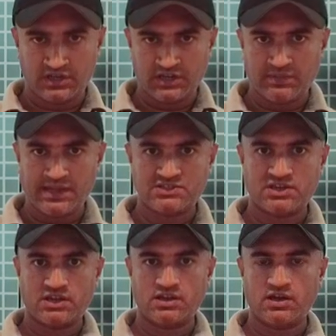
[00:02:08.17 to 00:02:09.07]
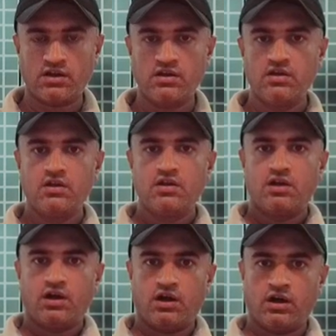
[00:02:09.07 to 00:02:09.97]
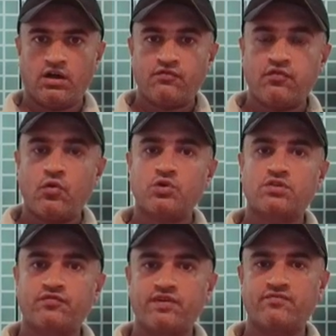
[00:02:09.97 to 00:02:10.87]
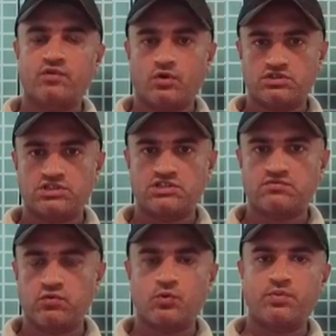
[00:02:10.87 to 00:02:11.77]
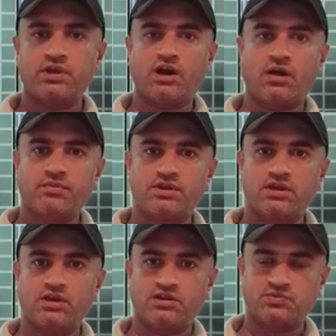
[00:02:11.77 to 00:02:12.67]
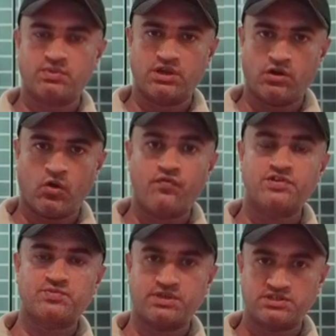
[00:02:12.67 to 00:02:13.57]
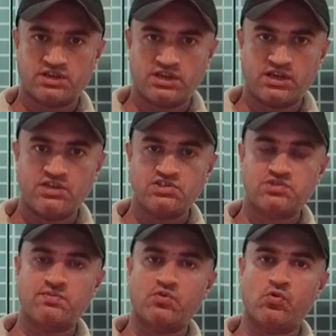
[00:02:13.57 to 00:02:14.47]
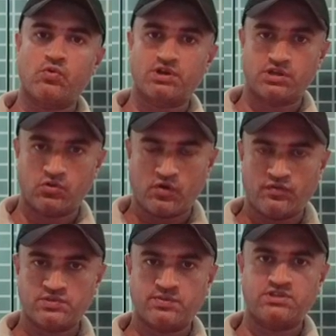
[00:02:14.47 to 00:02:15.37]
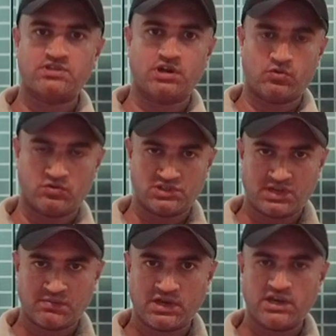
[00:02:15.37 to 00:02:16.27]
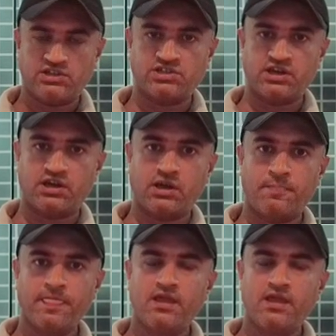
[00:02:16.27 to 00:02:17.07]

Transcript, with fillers: मल्टीप्लेक्स रहेगा फोर्थ फिफ्थ और सिक्स फ्लोर पे आपके इसमें ऑफिस स्पेस रहेंगे जिसमें कोवर्किंग ऑफिस स्पेस का कॉन्सेप्ट लाया जाएगा